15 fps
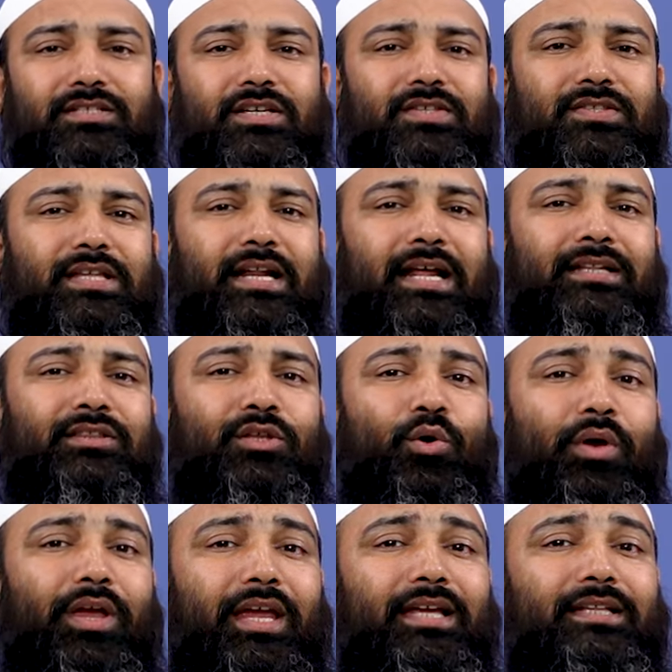जिस तरह
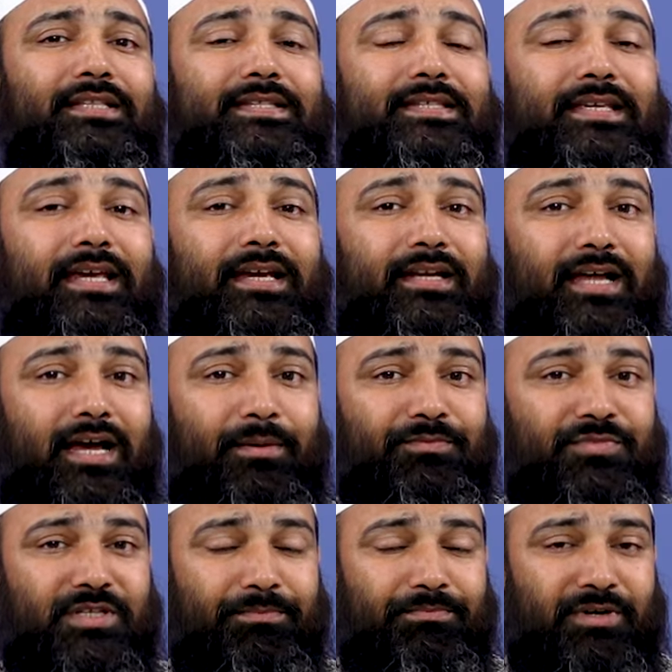तोहहीद सीखना
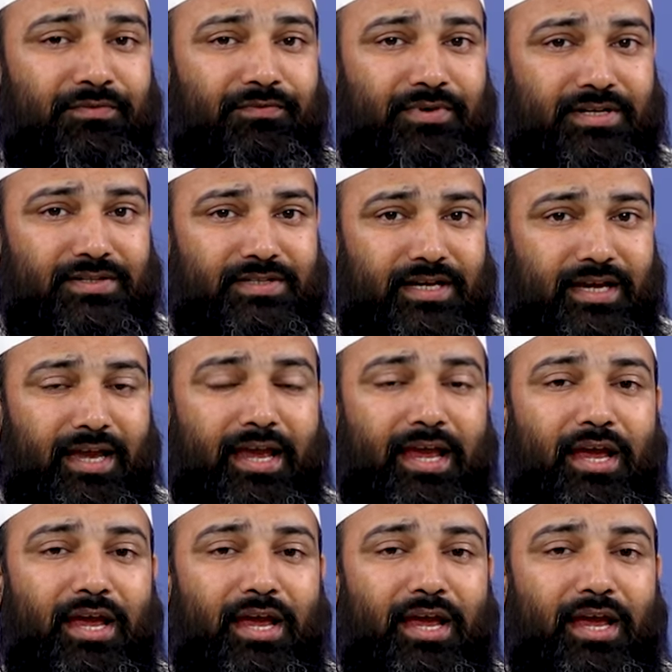हम सब पर फ़र्ज़ है